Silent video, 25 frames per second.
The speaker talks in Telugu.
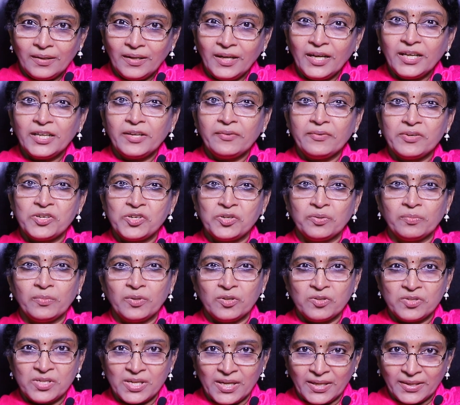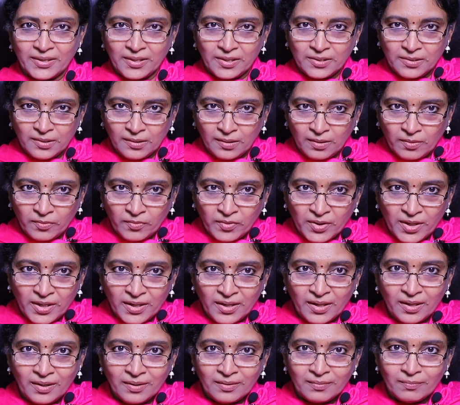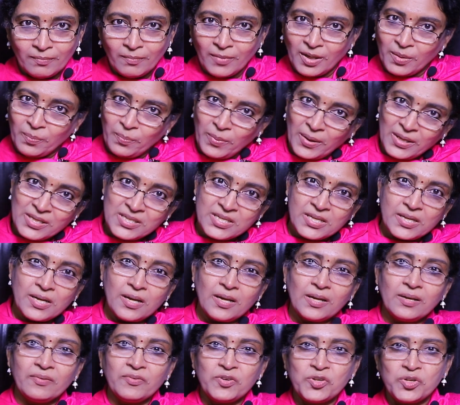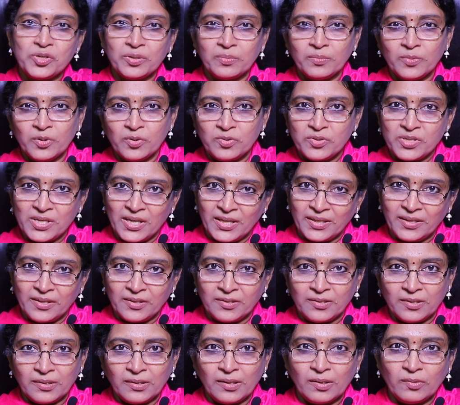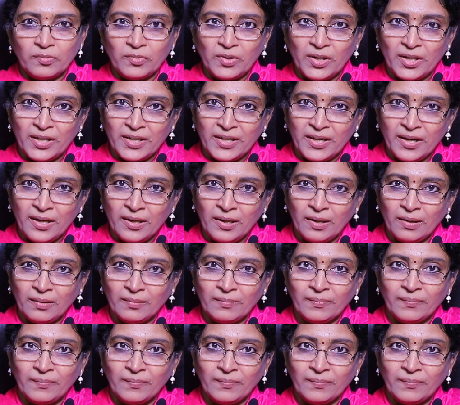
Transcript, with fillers: నీటి విషయంలో జాగ్రత్తగా ఉండండి మన పరిసరాల విషయంలో జాగ్రత్తగా ఉండండి